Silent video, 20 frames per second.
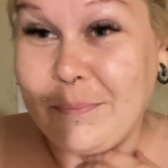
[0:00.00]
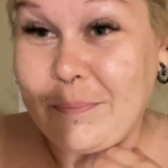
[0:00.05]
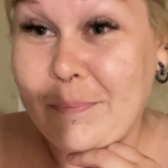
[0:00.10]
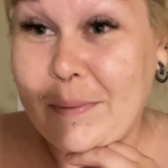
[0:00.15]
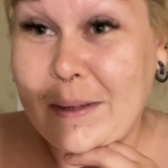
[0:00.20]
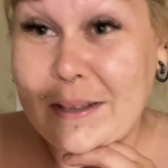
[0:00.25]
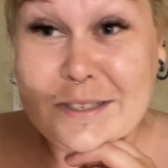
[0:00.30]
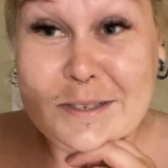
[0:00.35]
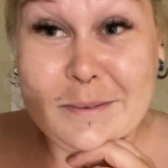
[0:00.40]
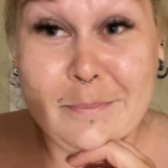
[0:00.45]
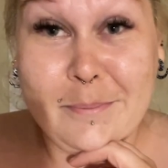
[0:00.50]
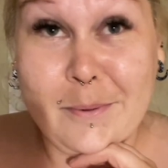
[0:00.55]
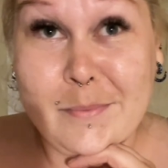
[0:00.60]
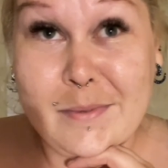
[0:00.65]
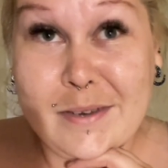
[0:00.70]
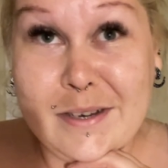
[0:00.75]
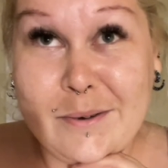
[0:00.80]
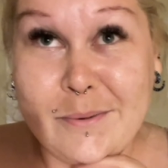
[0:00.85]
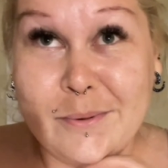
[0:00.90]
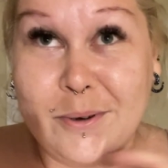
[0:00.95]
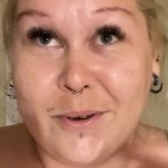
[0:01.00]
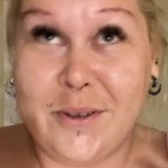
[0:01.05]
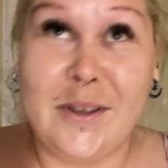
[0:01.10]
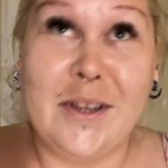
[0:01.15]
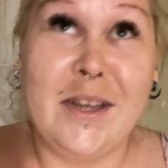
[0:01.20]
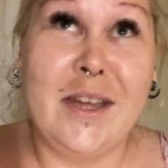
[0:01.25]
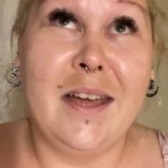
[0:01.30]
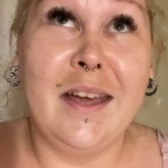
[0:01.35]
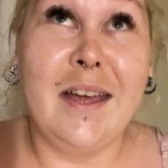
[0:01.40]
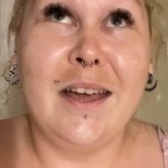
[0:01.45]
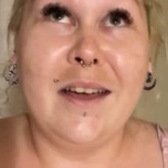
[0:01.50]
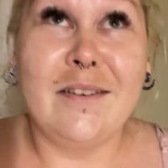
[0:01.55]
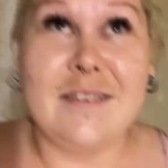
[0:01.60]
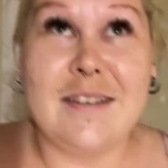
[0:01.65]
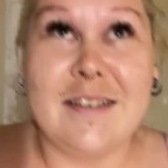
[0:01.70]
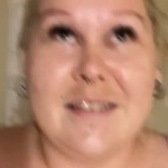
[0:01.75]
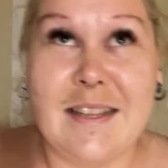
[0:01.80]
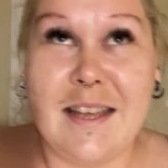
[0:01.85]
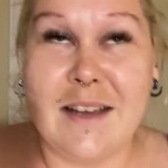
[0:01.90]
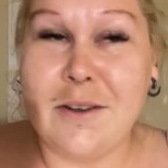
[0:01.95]
pan się pomylił, no
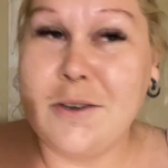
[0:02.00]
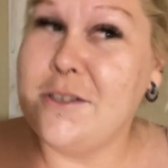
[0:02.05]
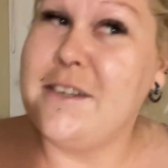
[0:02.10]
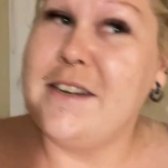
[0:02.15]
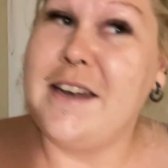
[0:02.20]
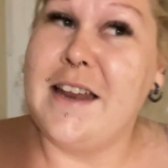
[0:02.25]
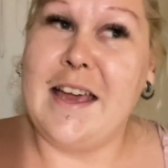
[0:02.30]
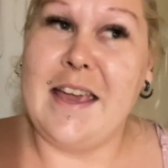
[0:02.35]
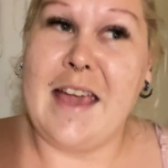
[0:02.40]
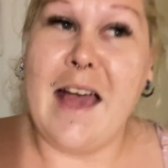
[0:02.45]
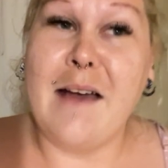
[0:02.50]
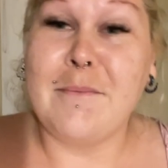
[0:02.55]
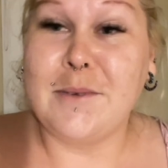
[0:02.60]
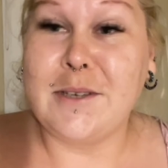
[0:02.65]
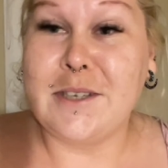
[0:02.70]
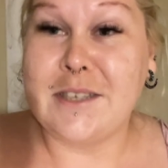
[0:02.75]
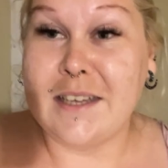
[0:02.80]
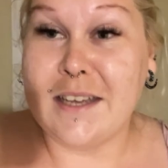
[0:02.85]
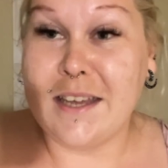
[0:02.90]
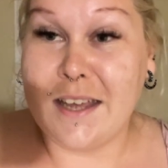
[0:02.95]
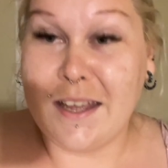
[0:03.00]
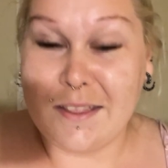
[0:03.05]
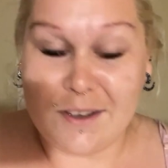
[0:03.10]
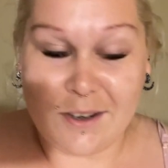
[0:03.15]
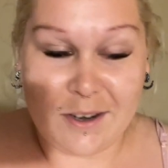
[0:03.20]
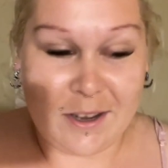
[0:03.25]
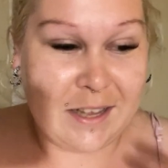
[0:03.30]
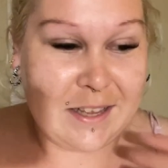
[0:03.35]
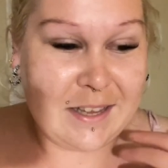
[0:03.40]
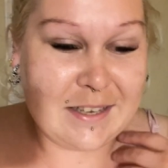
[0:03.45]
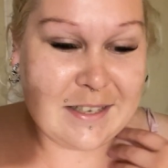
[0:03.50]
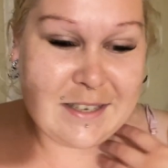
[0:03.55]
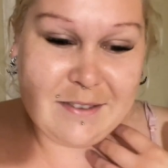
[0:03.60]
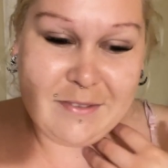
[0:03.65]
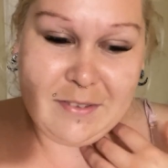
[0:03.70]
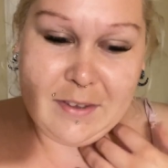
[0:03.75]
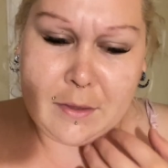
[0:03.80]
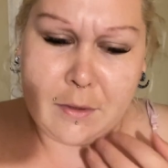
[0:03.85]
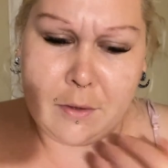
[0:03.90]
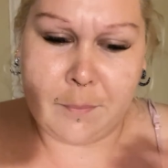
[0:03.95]
wczesna godzina, ja mu się trochę nie
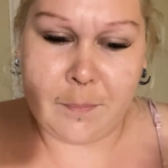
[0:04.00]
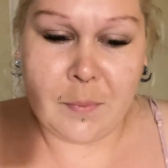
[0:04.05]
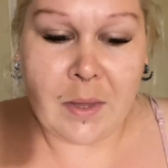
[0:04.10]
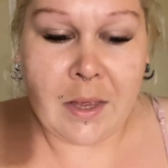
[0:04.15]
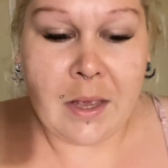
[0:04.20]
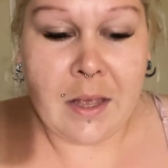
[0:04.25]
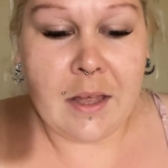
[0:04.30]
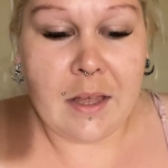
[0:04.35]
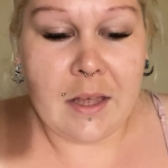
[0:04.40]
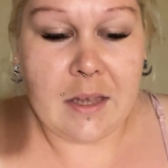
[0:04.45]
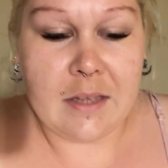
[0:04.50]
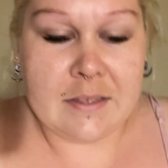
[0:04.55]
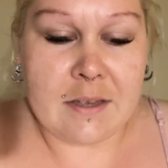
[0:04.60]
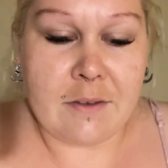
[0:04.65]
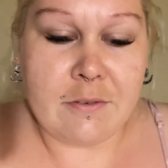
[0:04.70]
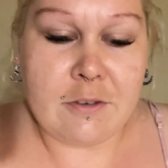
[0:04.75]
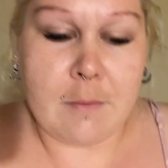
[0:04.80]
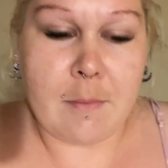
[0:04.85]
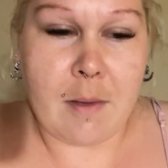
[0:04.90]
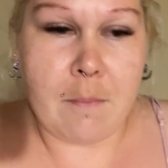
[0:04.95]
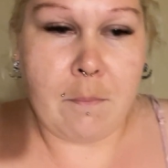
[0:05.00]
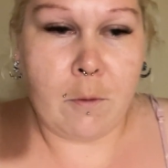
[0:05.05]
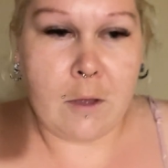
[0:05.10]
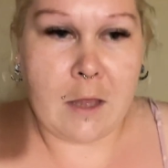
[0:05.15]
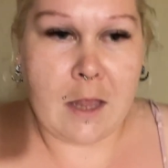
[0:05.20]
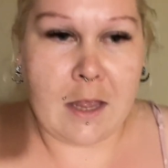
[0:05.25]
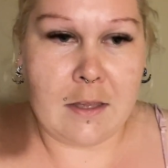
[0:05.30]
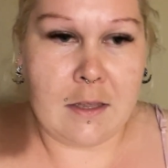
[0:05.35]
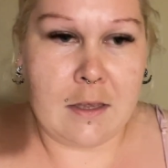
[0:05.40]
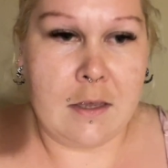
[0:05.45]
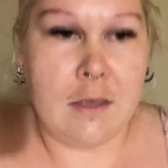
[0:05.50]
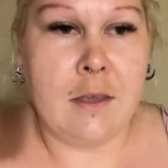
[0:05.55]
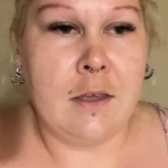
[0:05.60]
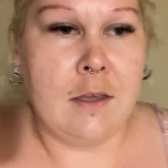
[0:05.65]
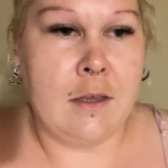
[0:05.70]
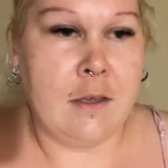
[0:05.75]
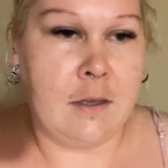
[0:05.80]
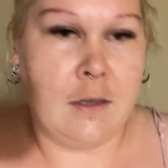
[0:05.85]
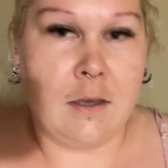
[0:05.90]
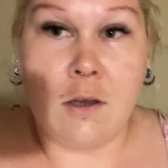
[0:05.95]
dziwię, no. Zawsze mam podany
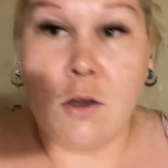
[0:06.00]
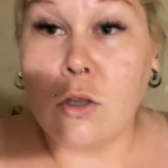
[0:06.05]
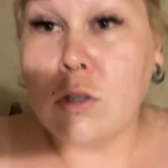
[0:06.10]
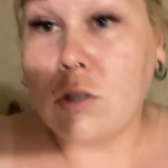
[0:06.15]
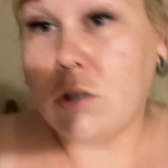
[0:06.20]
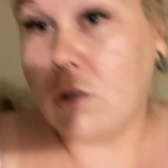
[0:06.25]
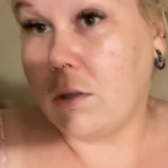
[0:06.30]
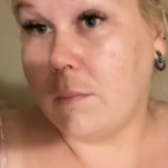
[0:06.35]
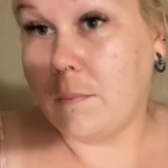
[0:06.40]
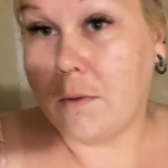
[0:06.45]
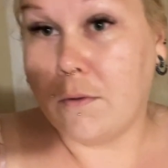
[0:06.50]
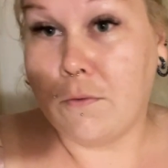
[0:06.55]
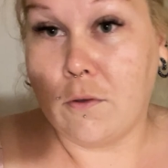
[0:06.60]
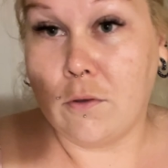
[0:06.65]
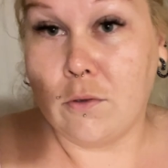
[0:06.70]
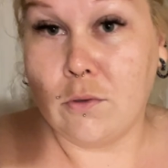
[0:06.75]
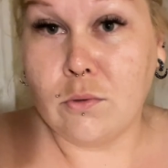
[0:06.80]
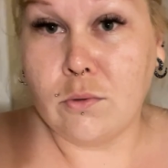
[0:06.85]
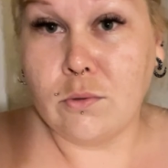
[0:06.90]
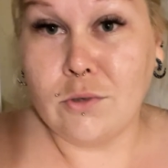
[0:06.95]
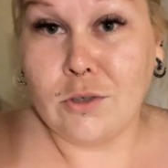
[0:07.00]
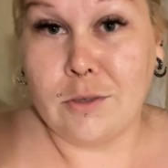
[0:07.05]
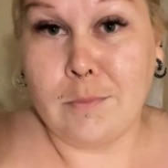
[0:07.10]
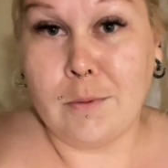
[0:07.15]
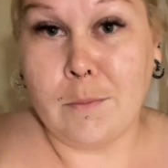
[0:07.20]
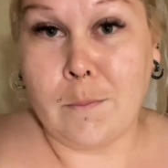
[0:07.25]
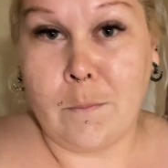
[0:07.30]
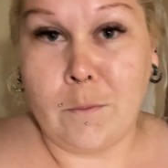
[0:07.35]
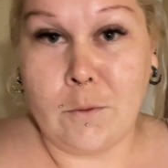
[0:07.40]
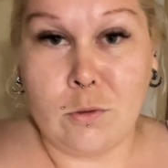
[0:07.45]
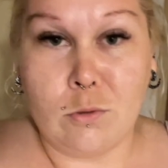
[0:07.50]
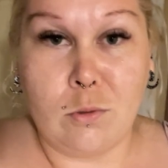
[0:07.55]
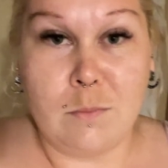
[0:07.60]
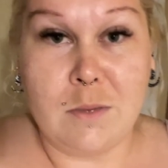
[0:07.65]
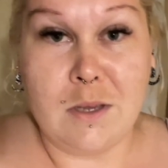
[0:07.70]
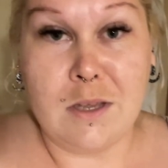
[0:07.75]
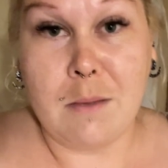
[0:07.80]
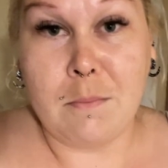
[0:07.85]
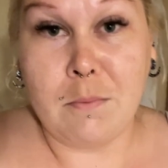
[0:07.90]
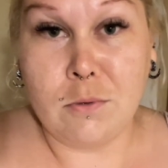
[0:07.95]
y, kod do domofonu, żeby po prostu
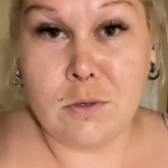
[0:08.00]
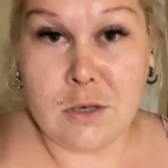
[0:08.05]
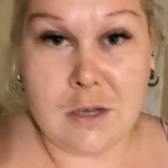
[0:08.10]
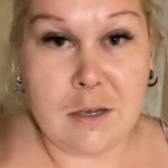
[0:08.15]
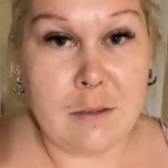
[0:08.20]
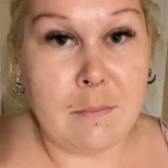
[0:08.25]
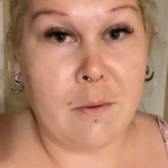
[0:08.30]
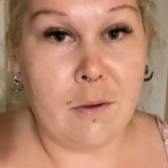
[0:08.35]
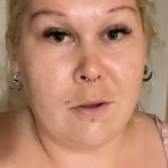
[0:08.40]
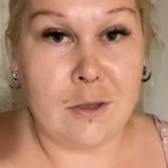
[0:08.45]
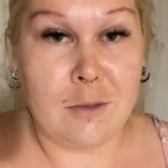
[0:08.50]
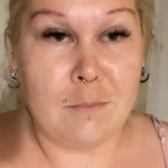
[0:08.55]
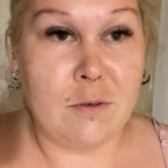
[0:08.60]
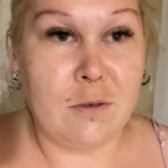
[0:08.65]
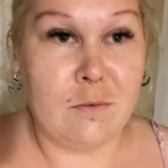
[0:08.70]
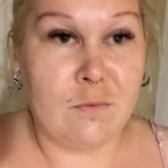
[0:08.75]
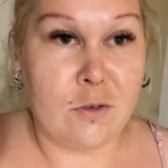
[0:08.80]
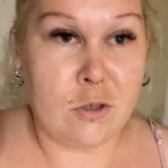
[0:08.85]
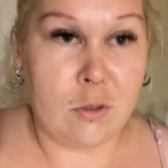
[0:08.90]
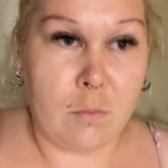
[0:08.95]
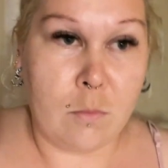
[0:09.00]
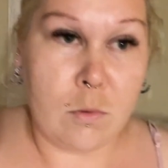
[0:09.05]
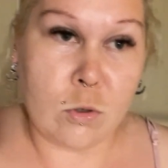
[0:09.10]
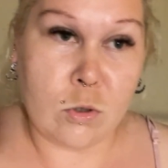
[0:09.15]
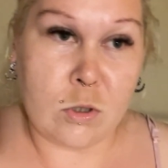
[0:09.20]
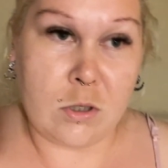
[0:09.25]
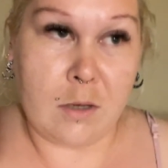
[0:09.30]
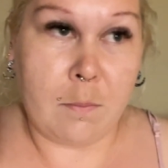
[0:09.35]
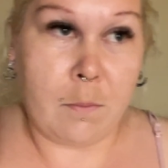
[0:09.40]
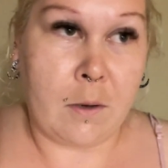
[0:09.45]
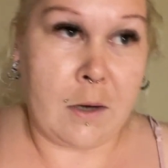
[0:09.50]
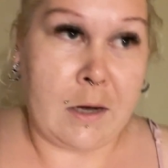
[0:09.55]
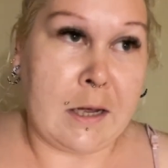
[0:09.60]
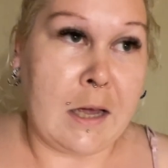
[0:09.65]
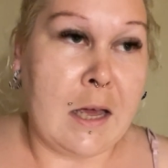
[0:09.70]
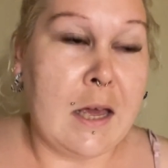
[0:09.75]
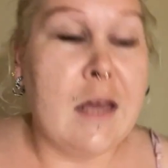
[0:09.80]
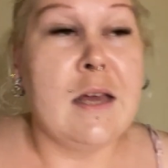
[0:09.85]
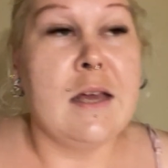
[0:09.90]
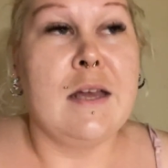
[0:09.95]
mnie nie budzili, bo oni przywożą w różnych porach.
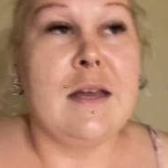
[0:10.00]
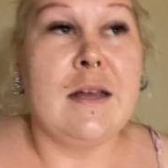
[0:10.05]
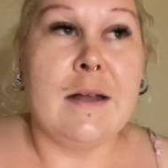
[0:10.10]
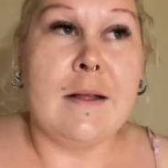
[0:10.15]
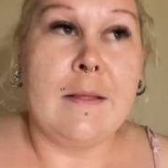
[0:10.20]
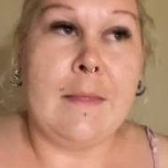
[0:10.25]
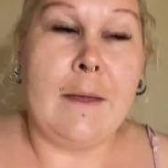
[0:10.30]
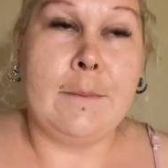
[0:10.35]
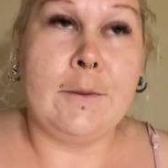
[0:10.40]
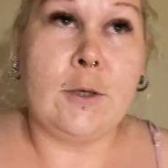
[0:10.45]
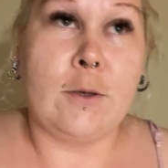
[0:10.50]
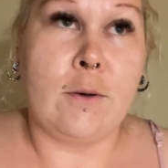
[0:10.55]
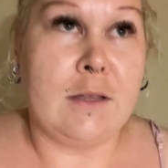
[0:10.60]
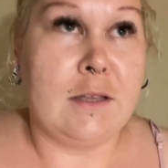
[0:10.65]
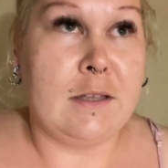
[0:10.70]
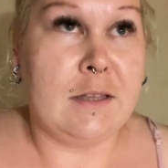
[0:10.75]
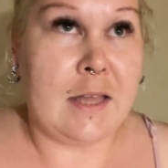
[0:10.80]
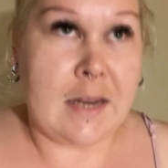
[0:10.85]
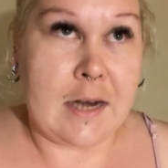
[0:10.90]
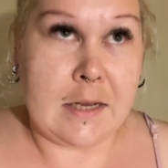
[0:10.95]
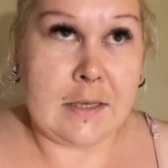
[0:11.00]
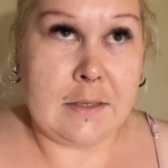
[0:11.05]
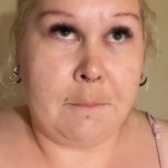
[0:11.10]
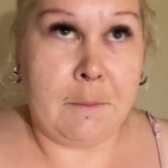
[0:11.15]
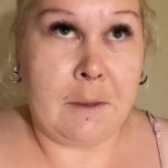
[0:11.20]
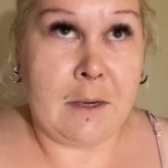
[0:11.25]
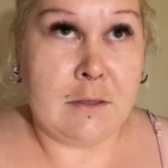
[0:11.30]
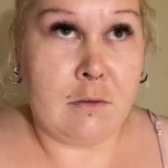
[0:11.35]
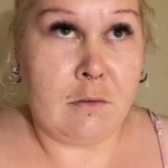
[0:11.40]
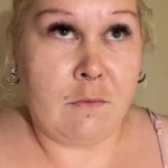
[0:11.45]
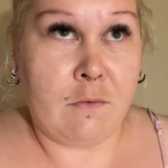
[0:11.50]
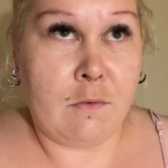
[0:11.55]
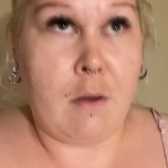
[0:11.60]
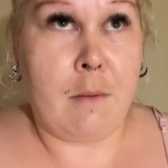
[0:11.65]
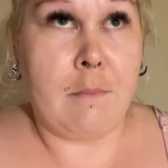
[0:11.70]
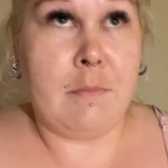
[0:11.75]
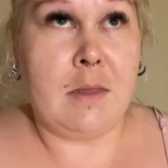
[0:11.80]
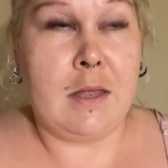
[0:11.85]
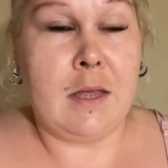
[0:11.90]
Na przykład teraz pracowałam